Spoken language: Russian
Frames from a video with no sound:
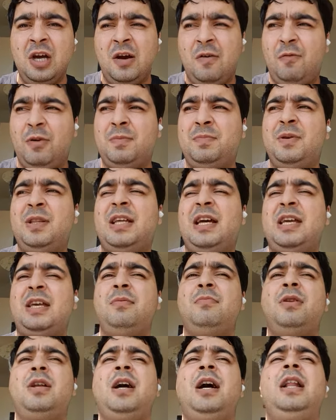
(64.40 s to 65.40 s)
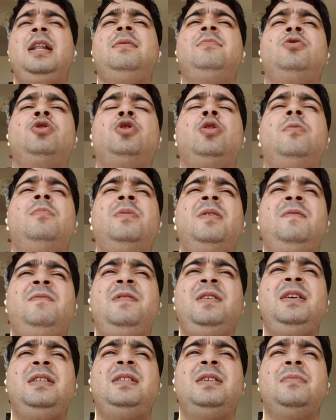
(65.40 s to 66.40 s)
Вот по таким реалиям, что мы
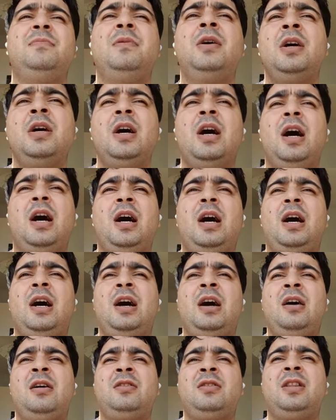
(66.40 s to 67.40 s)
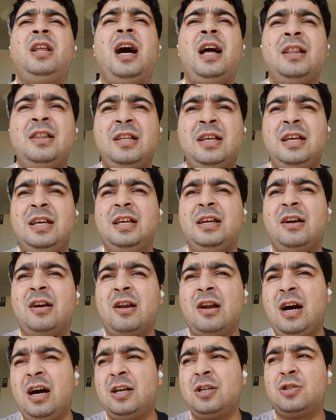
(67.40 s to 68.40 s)
видим, а, данная
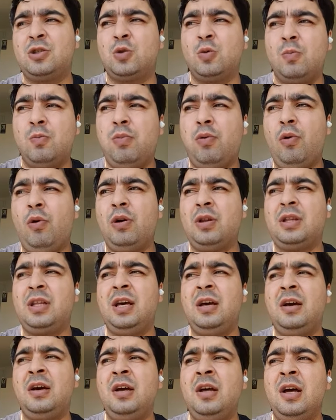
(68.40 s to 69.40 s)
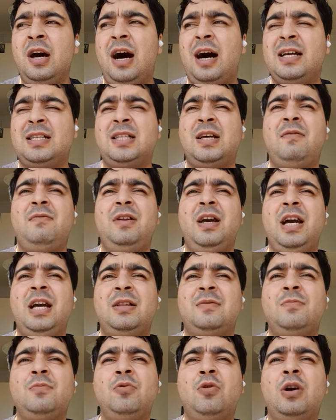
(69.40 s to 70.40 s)
игра субботы
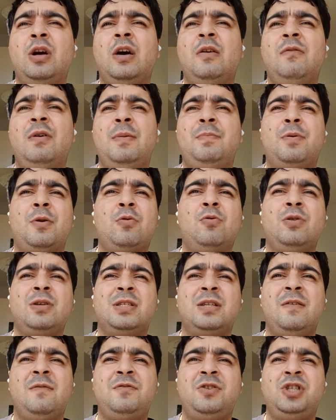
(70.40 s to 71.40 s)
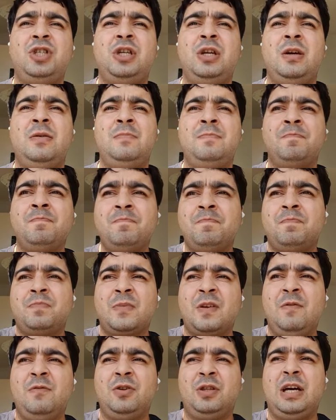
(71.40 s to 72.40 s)
оставляет много вопросов, чем
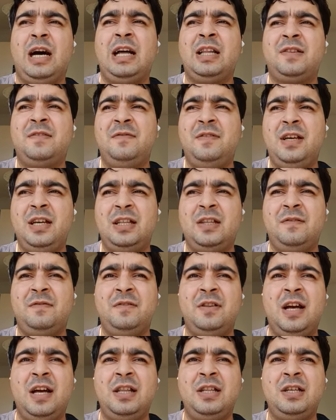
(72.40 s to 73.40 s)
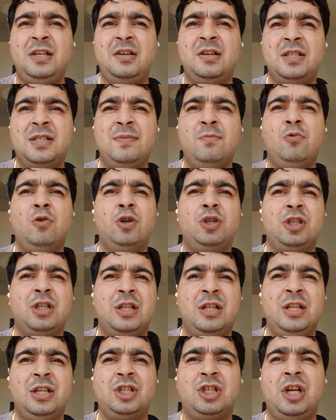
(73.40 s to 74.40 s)
вот ответов на них.
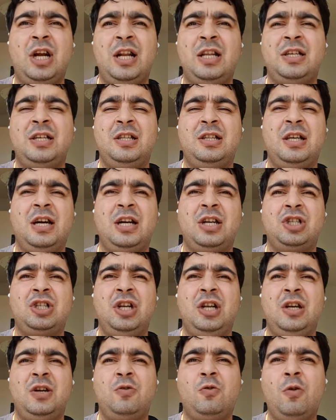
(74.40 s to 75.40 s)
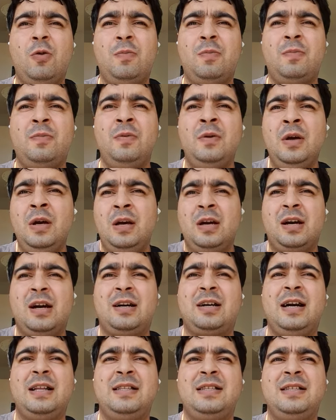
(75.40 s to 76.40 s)
Сможет ли Шальки так же легко,
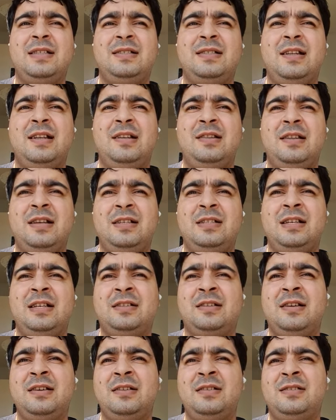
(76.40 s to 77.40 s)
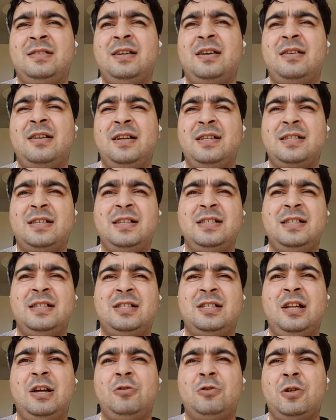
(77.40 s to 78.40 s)
как 11 лет назад, сыграть с
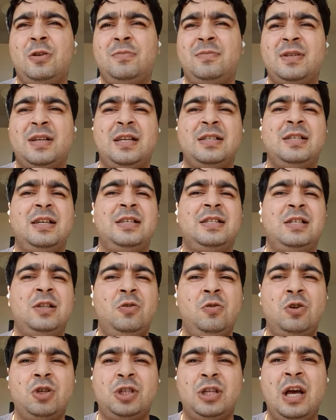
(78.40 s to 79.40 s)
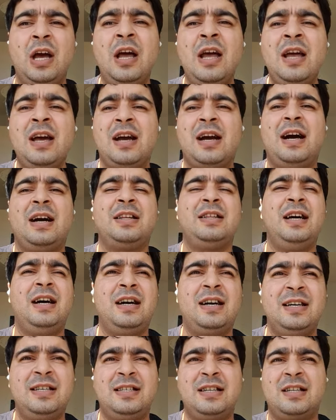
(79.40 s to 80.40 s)
Казерслаутером? Сказать сложно. Когда
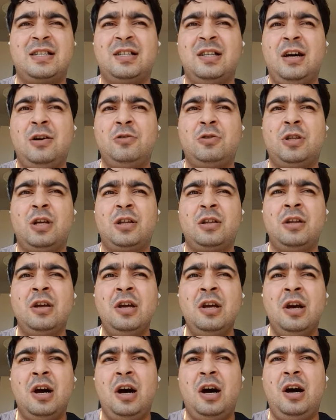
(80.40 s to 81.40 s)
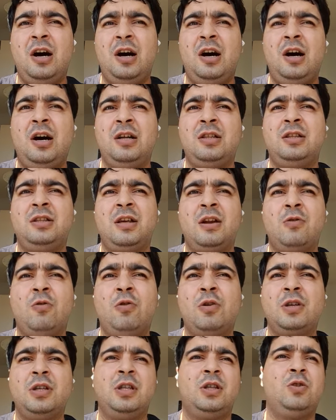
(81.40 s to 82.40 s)
Казерслаутер э, а,
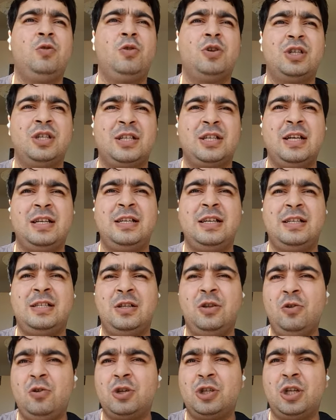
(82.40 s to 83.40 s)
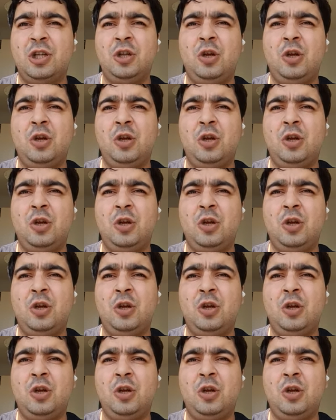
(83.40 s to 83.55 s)
дрогнет, тоже сказать сложно.